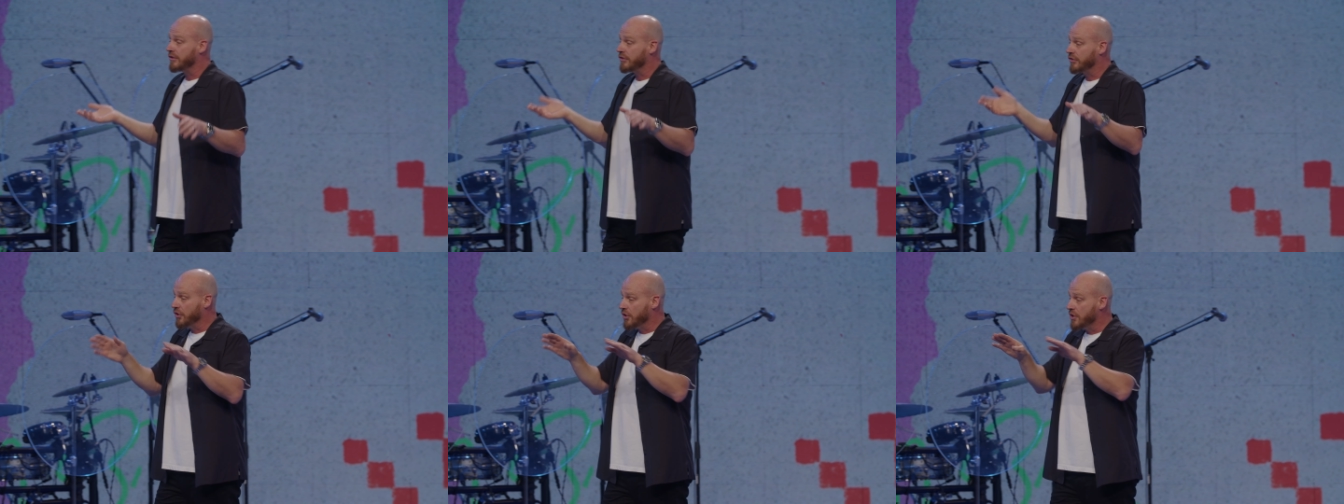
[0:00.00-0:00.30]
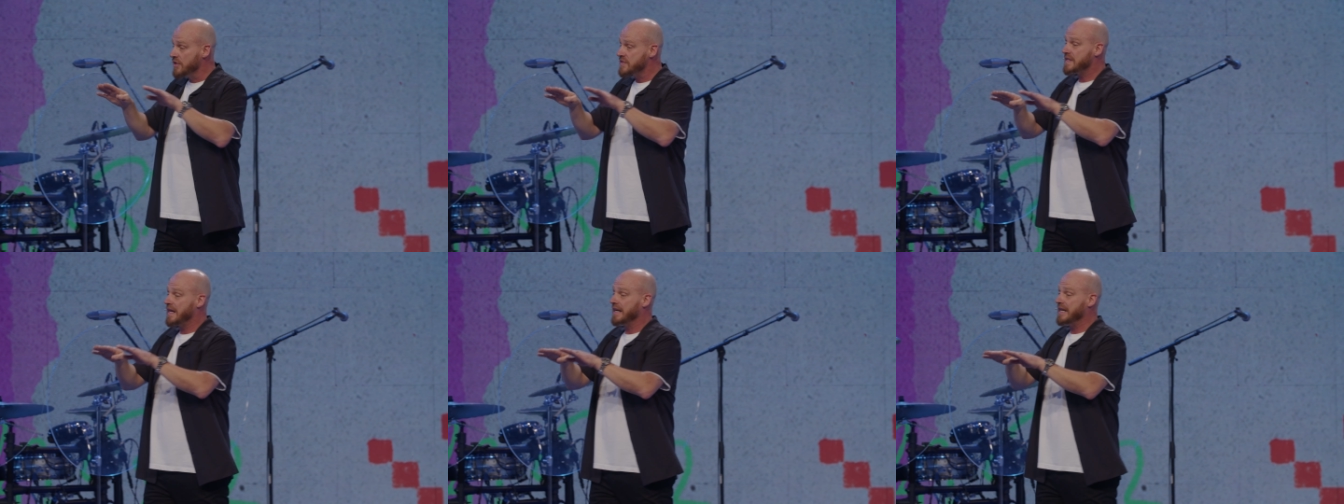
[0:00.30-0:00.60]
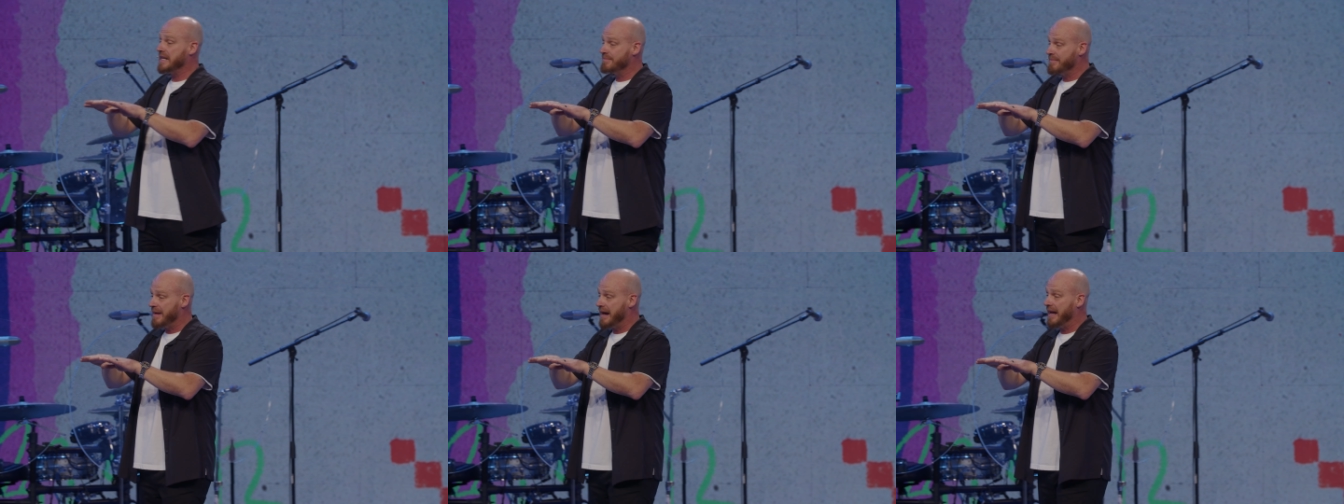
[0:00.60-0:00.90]
dos
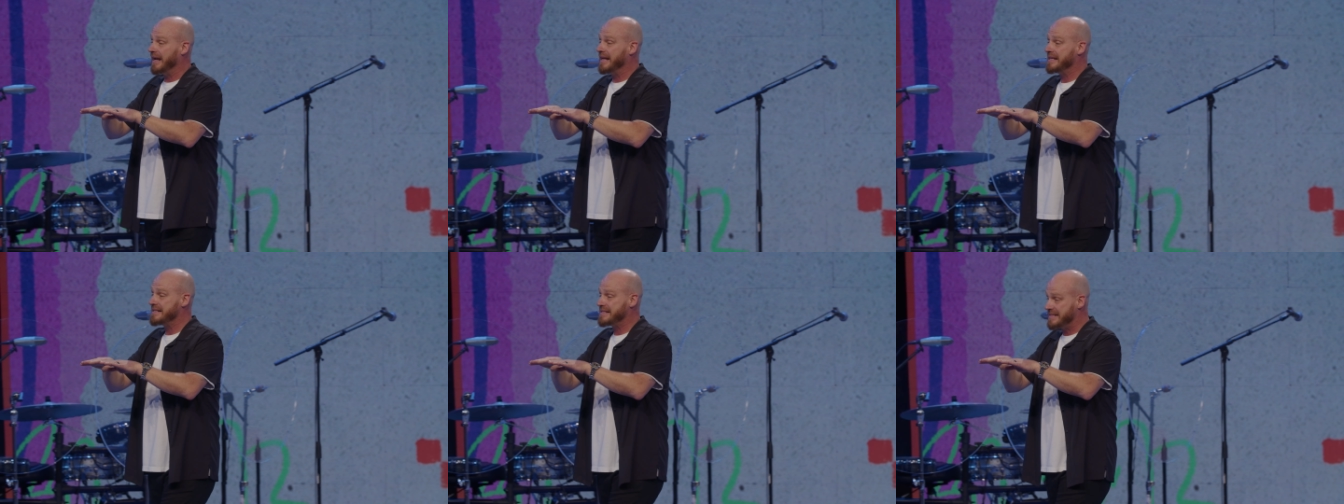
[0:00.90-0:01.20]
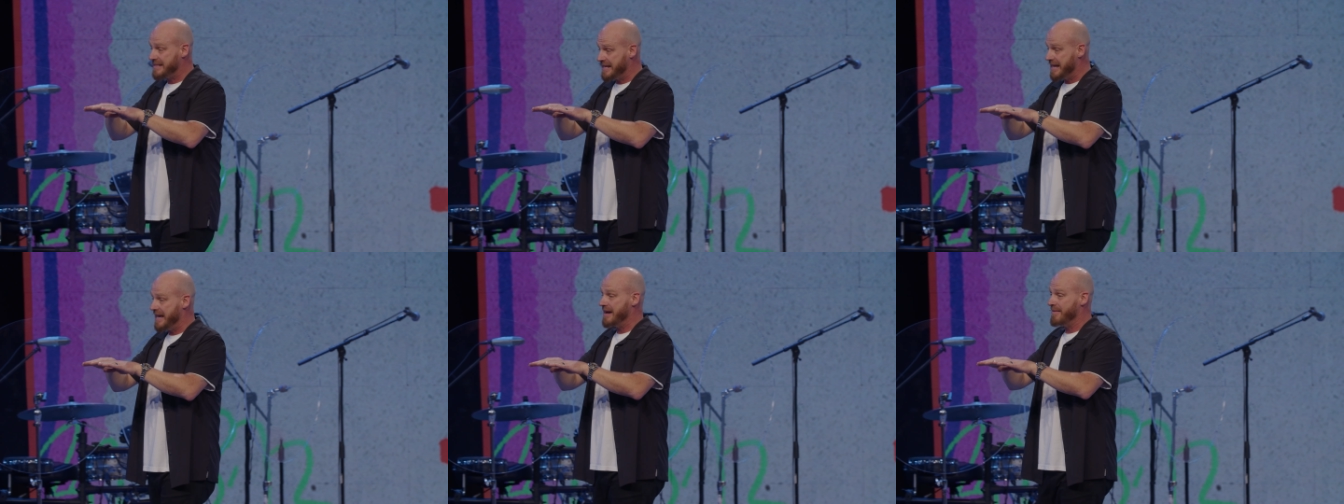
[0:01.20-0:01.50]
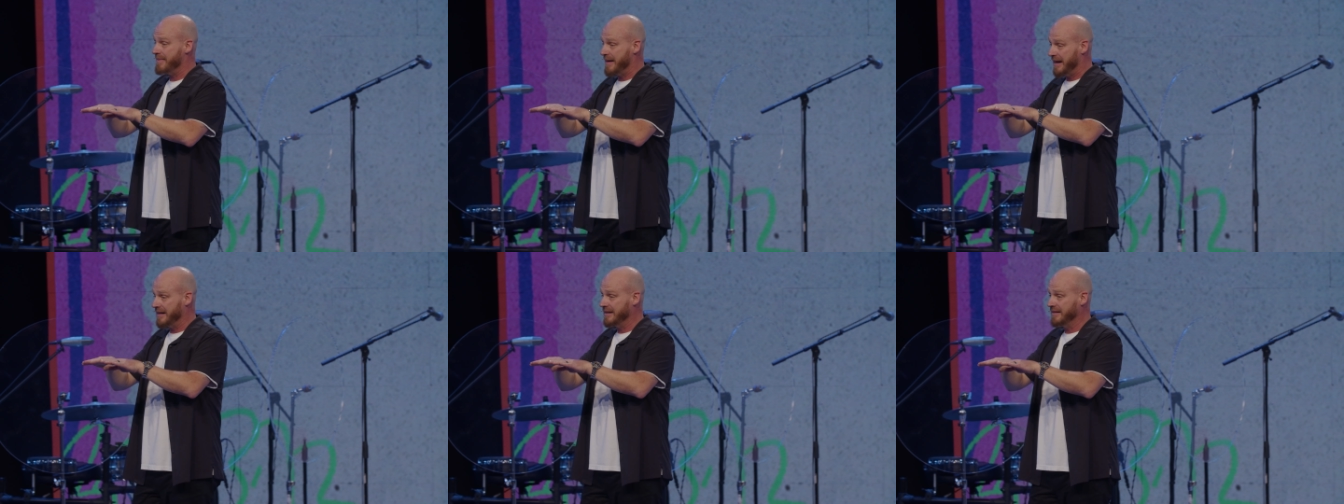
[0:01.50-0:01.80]
animales
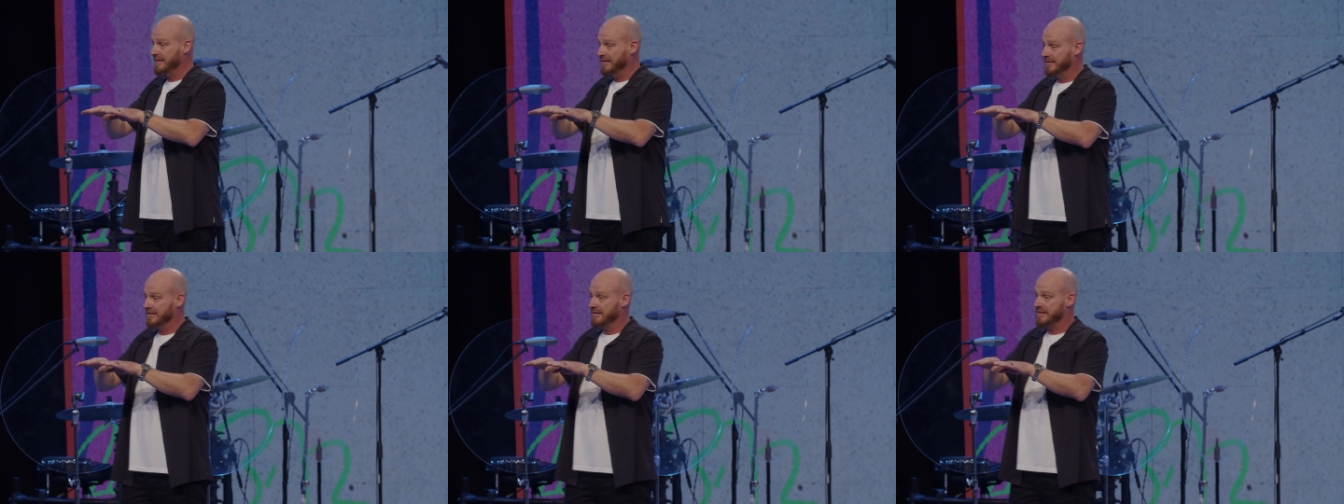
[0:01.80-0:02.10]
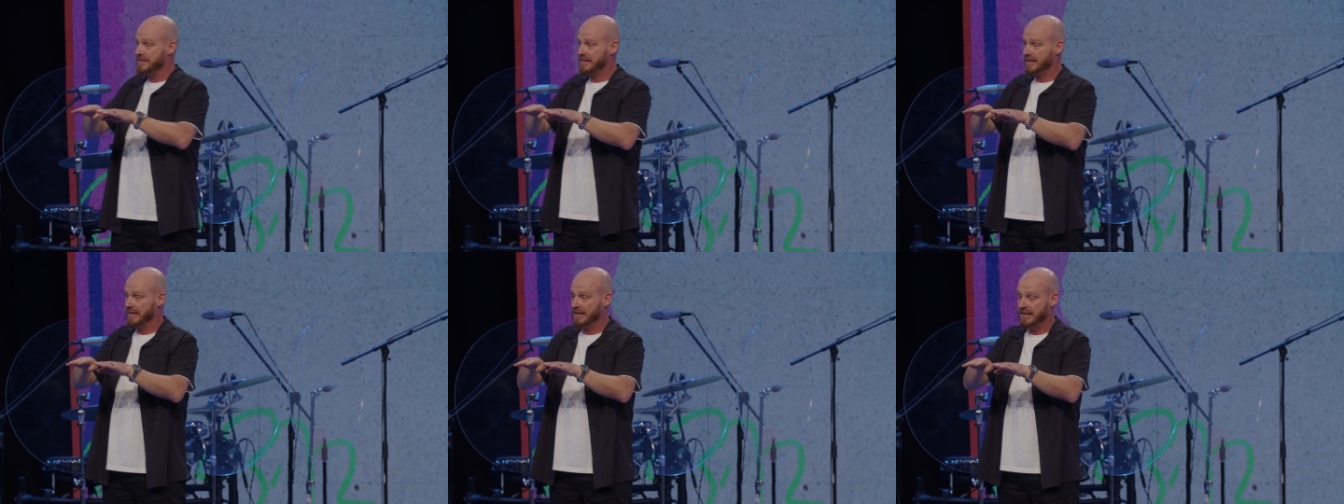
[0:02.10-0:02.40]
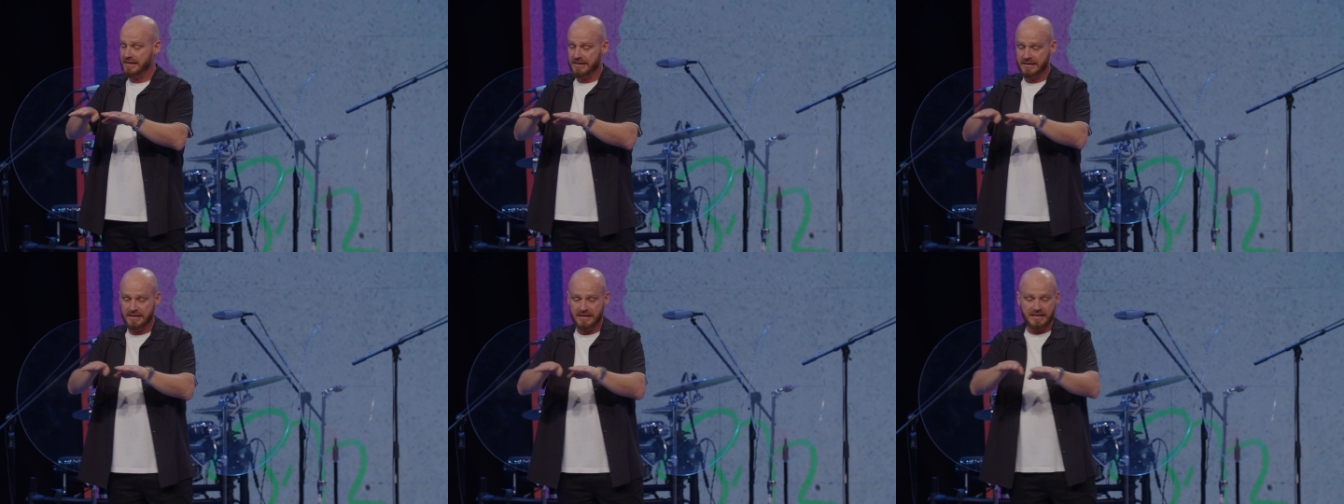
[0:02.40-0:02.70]
llevan,
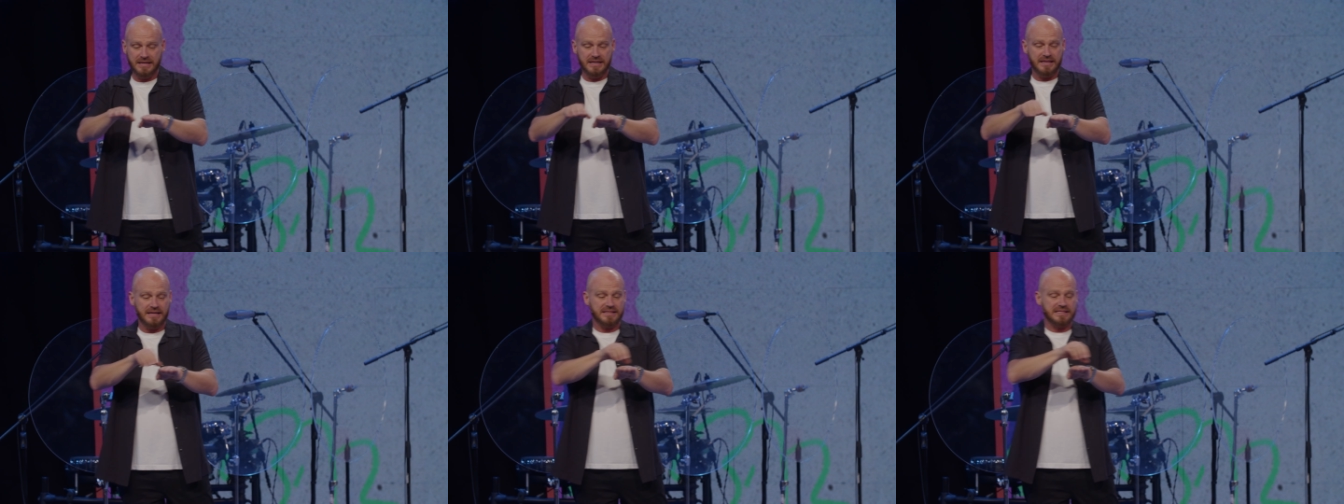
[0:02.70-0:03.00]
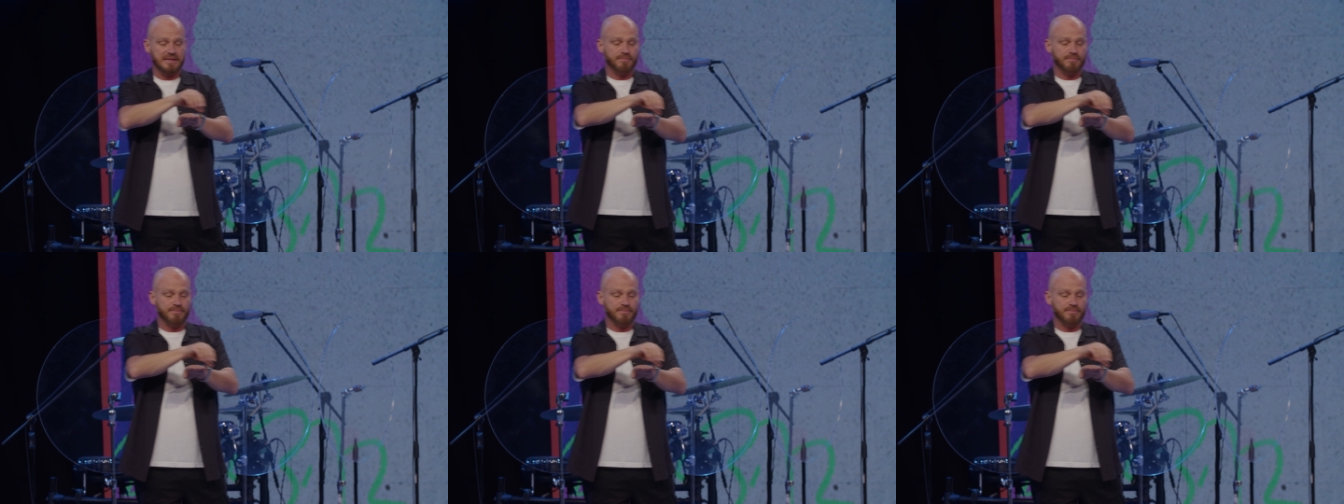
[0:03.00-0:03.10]
¿sí? Que